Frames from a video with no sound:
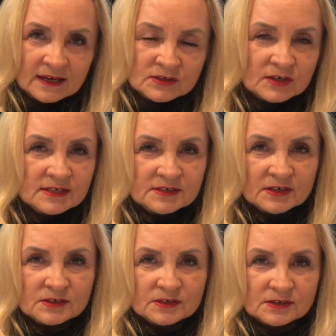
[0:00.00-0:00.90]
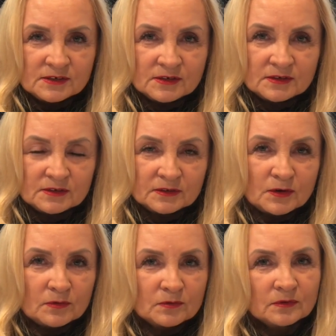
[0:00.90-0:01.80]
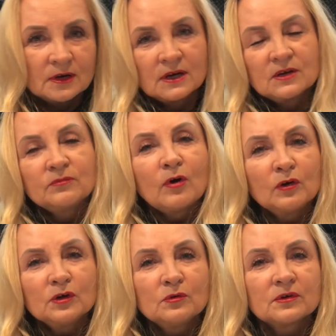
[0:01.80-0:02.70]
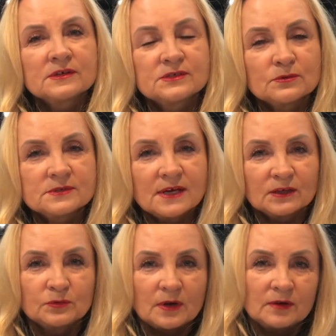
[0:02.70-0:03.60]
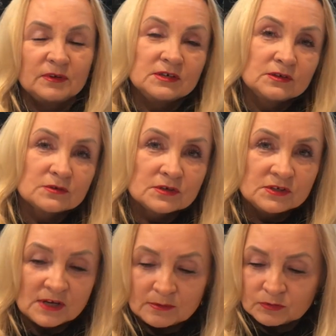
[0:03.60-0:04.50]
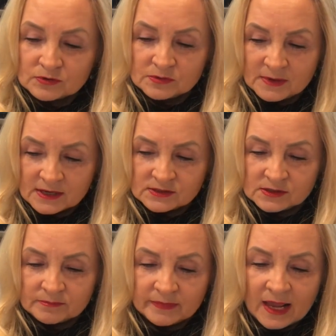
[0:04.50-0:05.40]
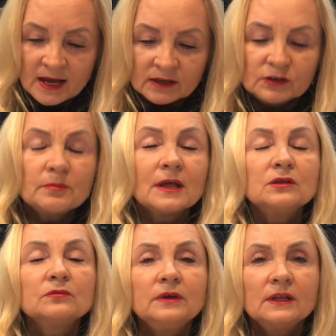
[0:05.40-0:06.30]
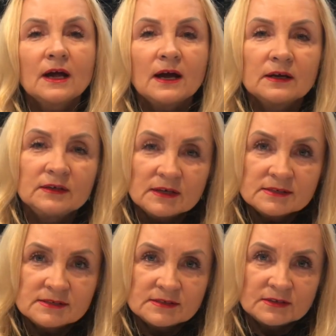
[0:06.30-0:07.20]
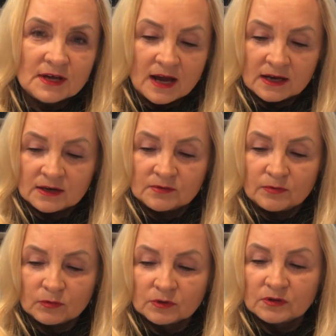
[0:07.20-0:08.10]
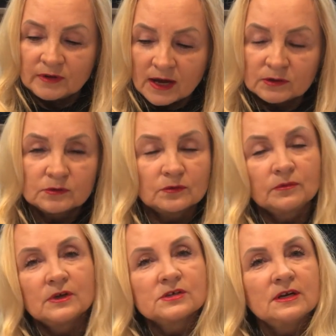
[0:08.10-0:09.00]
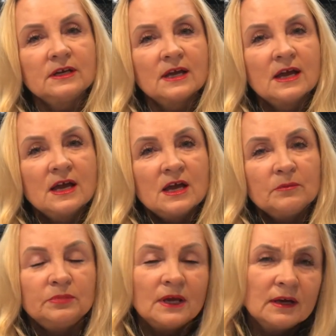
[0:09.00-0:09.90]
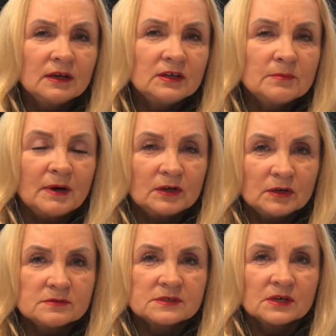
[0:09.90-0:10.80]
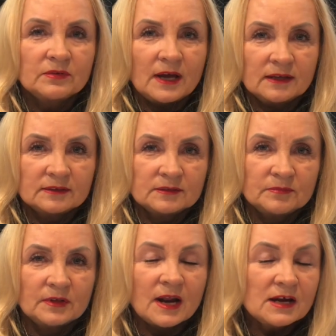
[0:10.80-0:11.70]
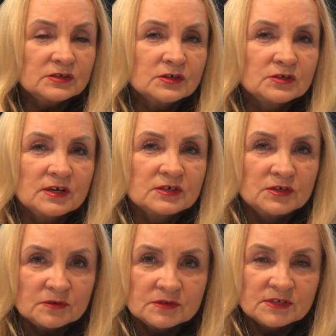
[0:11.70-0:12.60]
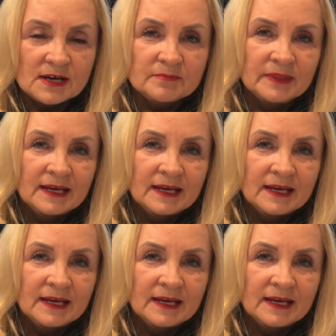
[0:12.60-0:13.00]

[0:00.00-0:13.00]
Czy jesteś e, tą wonią Chrystusa, która wiedzie do życia albo do śmierci? Dobra nowina jest jak woń kwiatów. Jeżeli pięknie pachnący kwiat drażni czyjeś nozdrza,